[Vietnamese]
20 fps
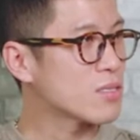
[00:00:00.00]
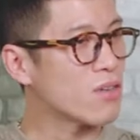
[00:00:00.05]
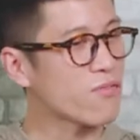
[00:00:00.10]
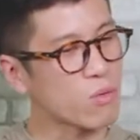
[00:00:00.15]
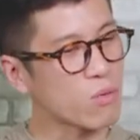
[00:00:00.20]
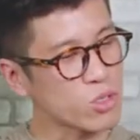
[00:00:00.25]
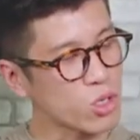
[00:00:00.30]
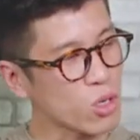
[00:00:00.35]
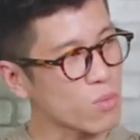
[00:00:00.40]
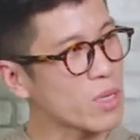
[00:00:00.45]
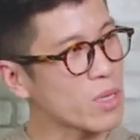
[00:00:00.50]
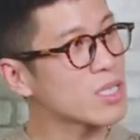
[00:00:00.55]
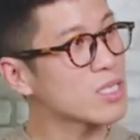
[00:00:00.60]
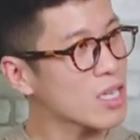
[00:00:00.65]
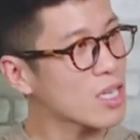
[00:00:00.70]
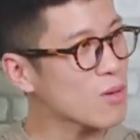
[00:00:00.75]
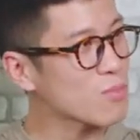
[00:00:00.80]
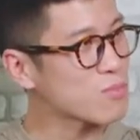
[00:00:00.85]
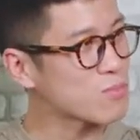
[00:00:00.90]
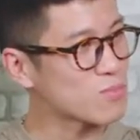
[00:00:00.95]
là vòng tròn bên
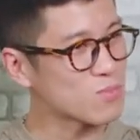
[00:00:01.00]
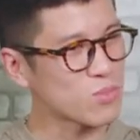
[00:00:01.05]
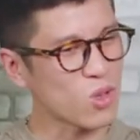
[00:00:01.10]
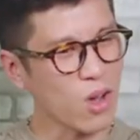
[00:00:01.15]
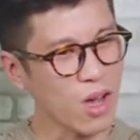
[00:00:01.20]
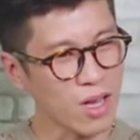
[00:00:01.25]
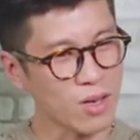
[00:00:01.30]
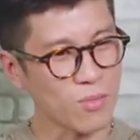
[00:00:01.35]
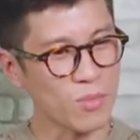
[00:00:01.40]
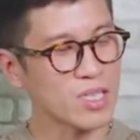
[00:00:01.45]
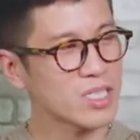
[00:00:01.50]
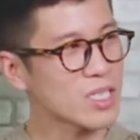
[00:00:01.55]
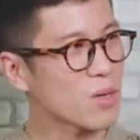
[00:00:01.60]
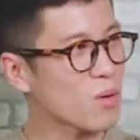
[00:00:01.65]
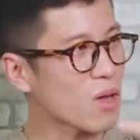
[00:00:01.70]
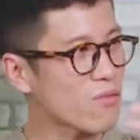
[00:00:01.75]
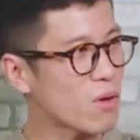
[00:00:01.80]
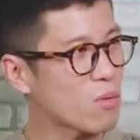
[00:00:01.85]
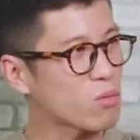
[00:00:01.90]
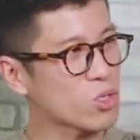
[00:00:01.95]
trong, à. nó ẩn bên trong
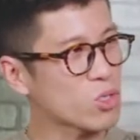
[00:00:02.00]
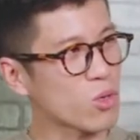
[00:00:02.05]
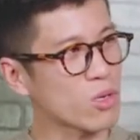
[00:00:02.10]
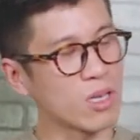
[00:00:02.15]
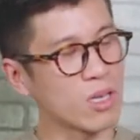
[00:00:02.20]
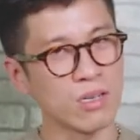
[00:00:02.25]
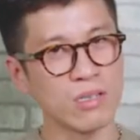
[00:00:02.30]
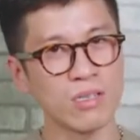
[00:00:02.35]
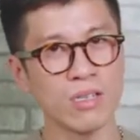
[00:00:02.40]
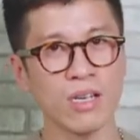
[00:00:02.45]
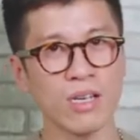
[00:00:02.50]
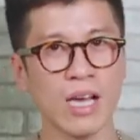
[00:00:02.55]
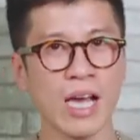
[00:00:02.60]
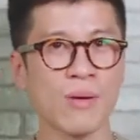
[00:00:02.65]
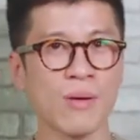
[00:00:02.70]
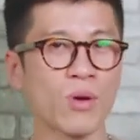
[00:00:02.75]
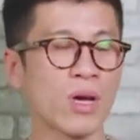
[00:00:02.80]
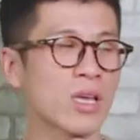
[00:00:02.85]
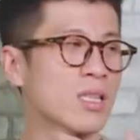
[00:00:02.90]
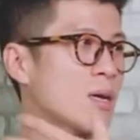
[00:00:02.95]
cái vòng tròn lớn, nó cả
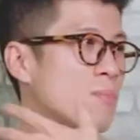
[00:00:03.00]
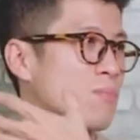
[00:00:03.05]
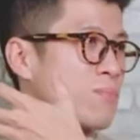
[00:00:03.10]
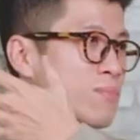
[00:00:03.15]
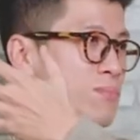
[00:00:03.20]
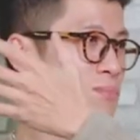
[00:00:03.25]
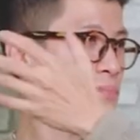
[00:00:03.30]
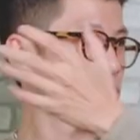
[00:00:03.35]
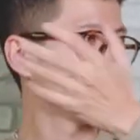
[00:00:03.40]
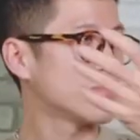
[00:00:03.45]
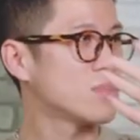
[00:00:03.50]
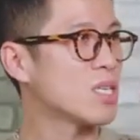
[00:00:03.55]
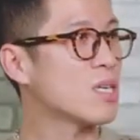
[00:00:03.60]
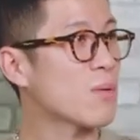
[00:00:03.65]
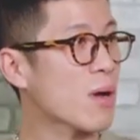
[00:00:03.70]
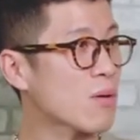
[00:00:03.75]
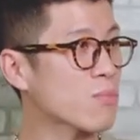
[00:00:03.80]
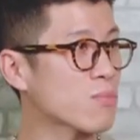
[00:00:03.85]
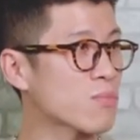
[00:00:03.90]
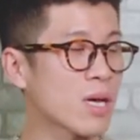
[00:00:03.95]
một cái tập lớp
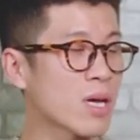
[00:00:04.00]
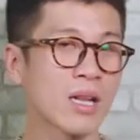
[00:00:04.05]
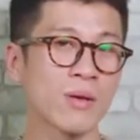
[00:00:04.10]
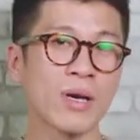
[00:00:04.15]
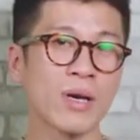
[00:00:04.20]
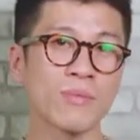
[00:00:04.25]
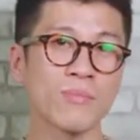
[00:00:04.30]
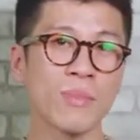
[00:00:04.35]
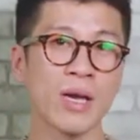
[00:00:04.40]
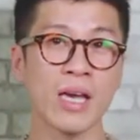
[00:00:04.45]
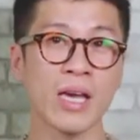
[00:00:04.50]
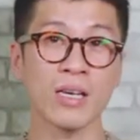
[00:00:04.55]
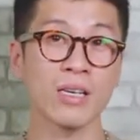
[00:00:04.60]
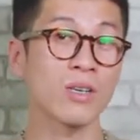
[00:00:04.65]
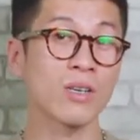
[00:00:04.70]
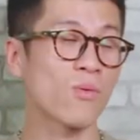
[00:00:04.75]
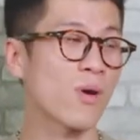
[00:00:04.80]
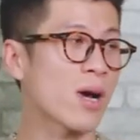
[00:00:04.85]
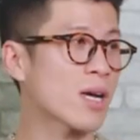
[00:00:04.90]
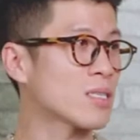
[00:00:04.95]
học hay là bạn bè, cơ
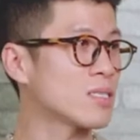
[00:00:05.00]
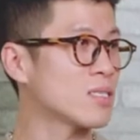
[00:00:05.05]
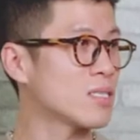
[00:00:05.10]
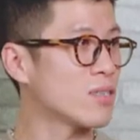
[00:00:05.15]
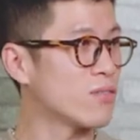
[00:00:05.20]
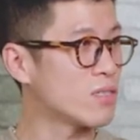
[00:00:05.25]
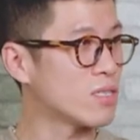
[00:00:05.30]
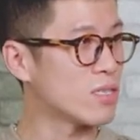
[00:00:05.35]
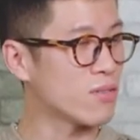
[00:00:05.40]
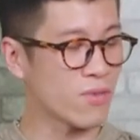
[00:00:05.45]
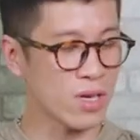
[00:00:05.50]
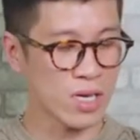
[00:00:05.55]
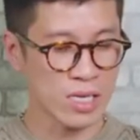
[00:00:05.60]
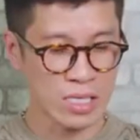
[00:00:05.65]
quan gì như vậy.